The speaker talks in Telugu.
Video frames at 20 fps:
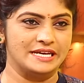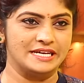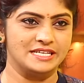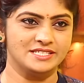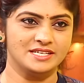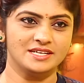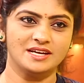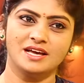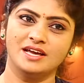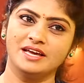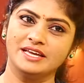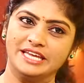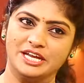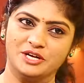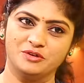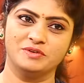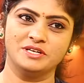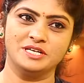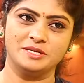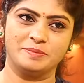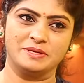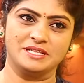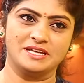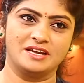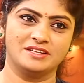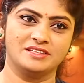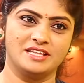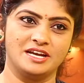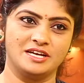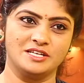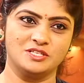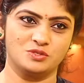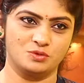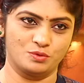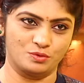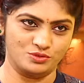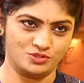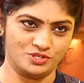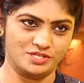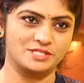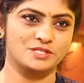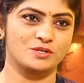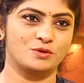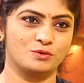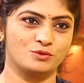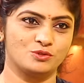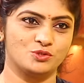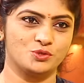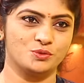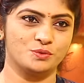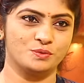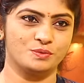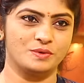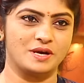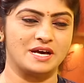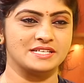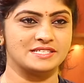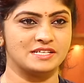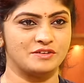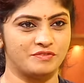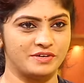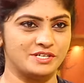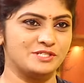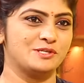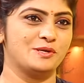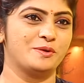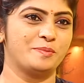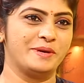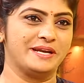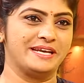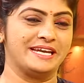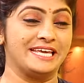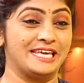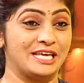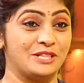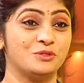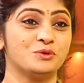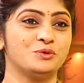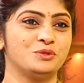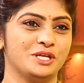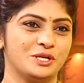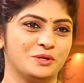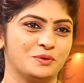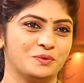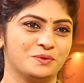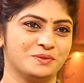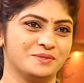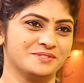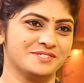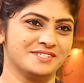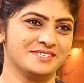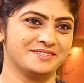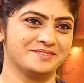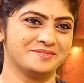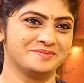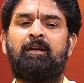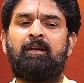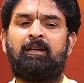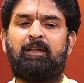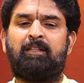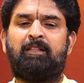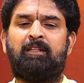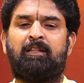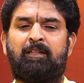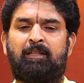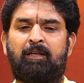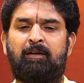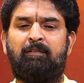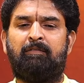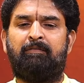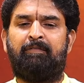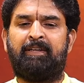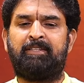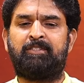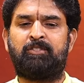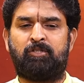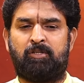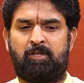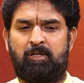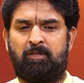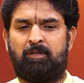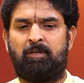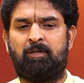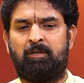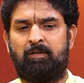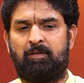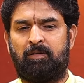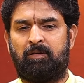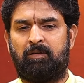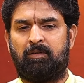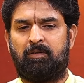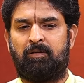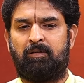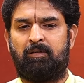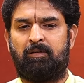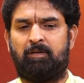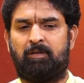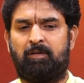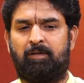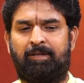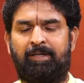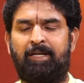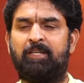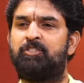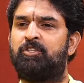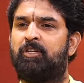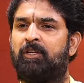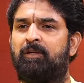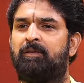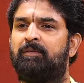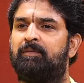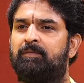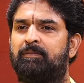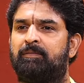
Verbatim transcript: నిజంగా ఎటువంటి పదార్థాలని స్టోర్ చేసుకోవచ్చు అసలు ఫ్రిడ్జ్లో పెట్టిన ఎందుకు తినకూడదు సార్ అంటే ఎంత వెస్ట్రన్ కల్చర్